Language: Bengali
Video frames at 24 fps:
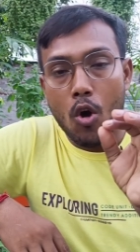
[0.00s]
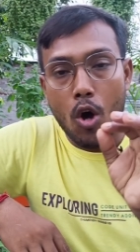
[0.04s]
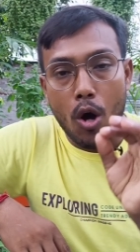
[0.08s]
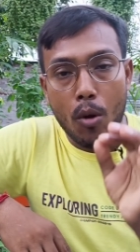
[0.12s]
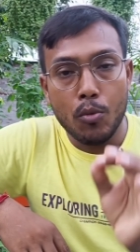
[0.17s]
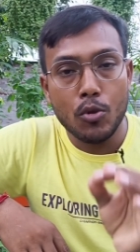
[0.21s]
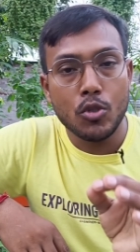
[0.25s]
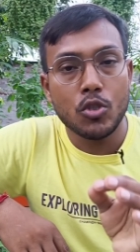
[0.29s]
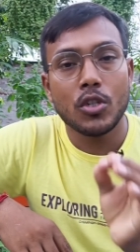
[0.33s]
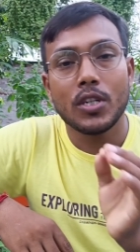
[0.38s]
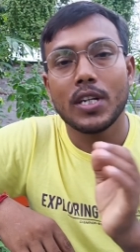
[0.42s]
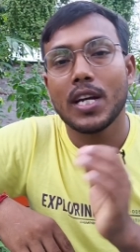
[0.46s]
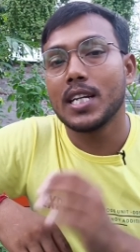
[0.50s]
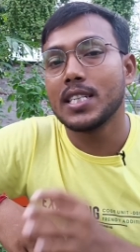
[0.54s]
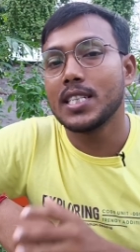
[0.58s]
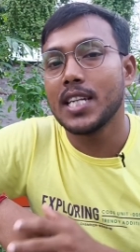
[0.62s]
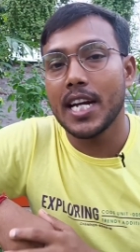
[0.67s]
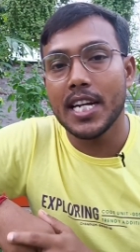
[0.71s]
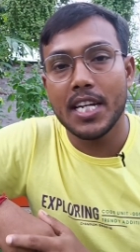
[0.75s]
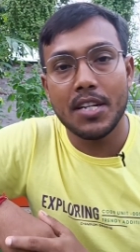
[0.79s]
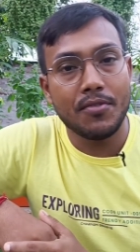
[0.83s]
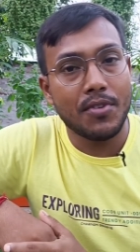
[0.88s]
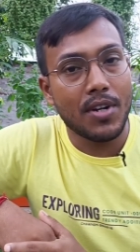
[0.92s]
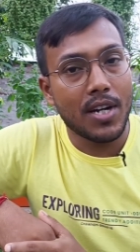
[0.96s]
অবশ্যই গাছে
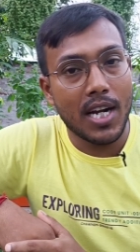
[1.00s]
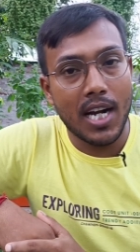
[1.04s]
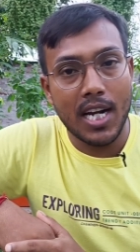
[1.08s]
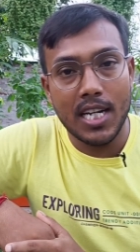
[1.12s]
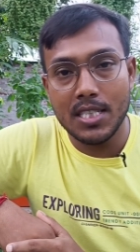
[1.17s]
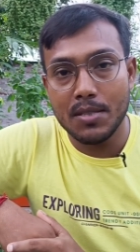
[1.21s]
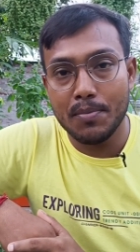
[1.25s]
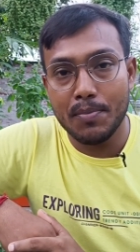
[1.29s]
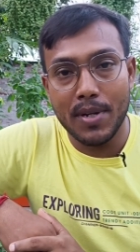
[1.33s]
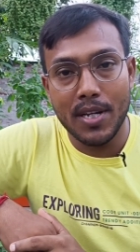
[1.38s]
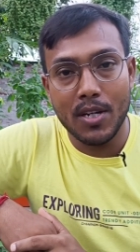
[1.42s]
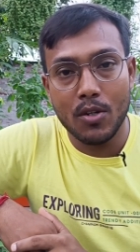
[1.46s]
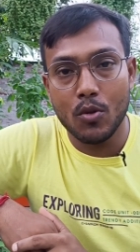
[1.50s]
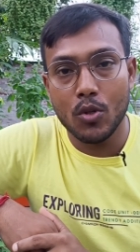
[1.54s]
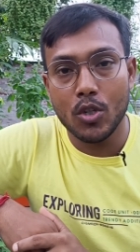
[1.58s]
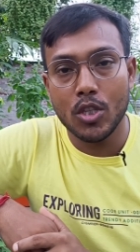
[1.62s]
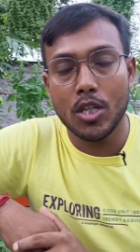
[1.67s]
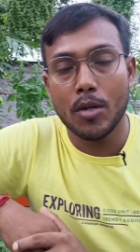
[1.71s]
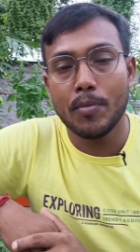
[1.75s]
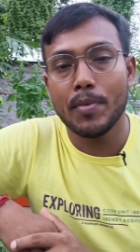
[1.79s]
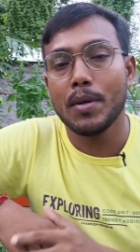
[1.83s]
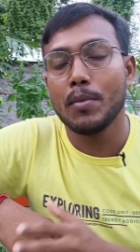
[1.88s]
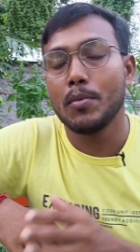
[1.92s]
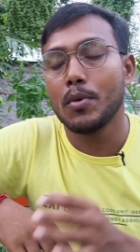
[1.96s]
অ্যান্টিফাঙ্গাল স্প্রে করতে
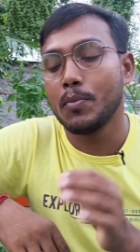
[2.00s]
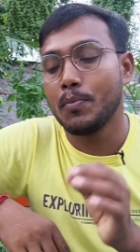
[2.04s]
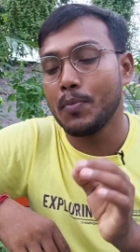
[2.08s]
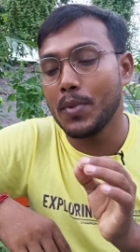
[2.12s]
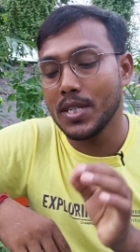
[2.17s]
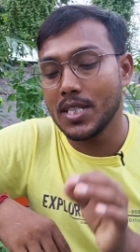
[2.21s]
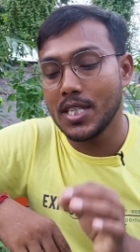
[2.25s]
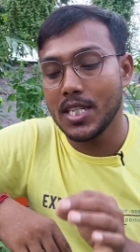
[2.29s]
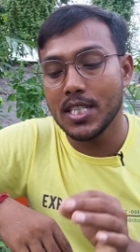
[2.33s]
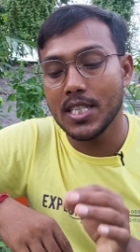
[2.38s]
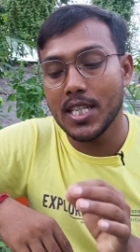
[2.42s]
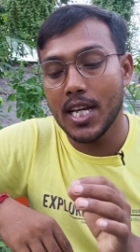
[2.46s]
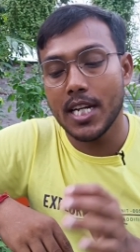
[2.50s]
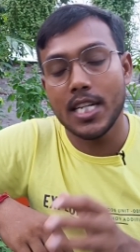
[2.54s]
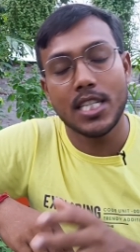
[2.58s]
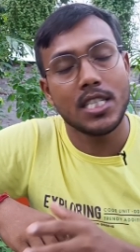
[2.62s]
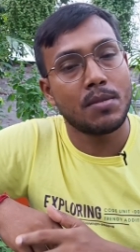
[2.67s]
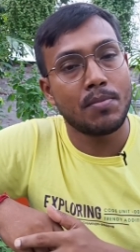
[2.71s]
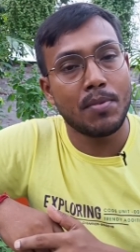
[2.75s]
হবে এবং পেস্টিসাইড